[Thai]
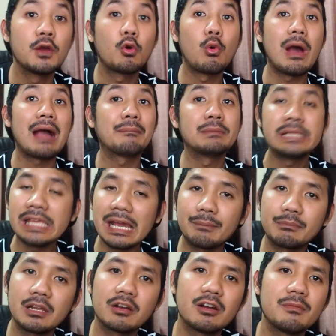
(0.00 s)
ความเงียบ
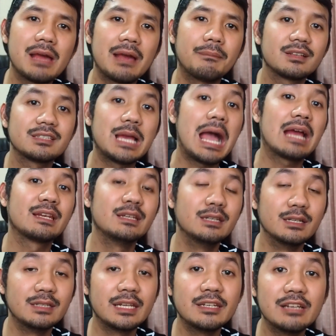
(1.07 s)
แล้วก็แบบฉากหนื่
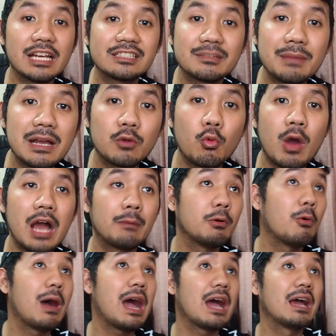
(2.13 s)
ยๆเนื่อยๆซะมากกว่า เพ
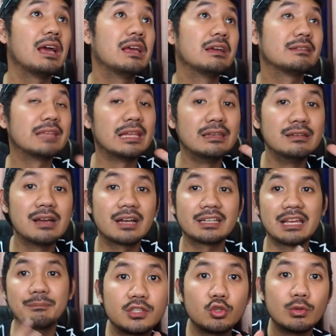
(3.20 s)
ราะว่าในเรื่อง
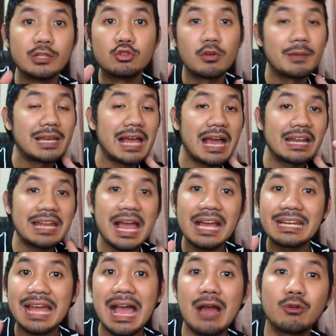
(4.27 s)
เนี่ยอยู่ในช่วงเวลาหน้า
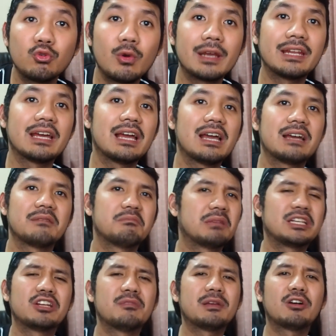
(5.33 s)
หนาวด้วยนะฮะมัน
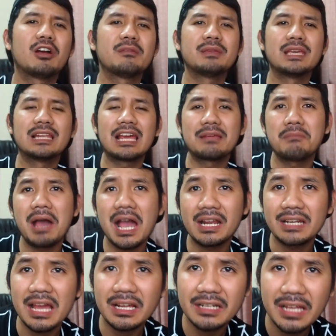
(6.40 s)
ก็ไม่ค่อยมีอะไรมาก
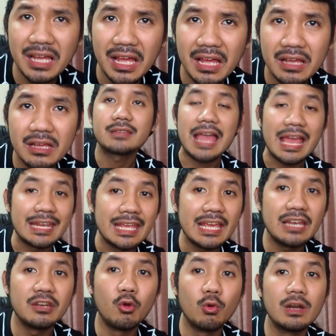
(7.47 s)
นักนะฮะแต่นี้
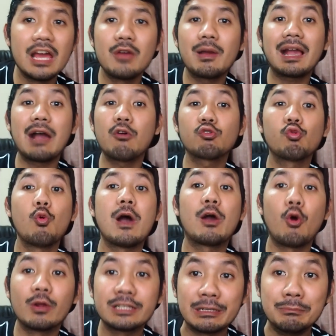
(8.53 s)
รู้เลยว่าเขากลัว
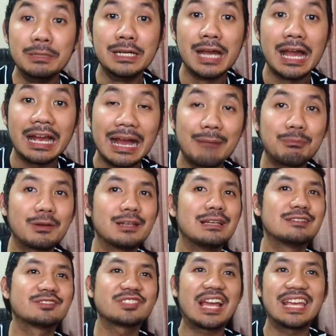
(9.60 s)
คนจะเบื่อครับก็เล
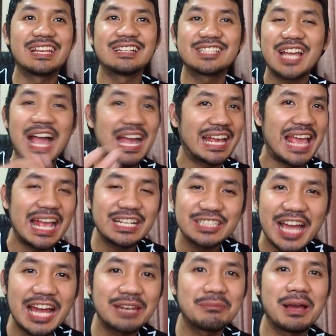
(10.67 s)
ยใส่ฉากแอค
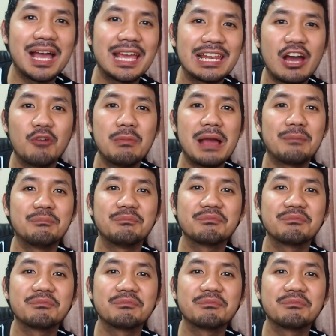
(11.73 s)
ชั่นมาให้เราแบบ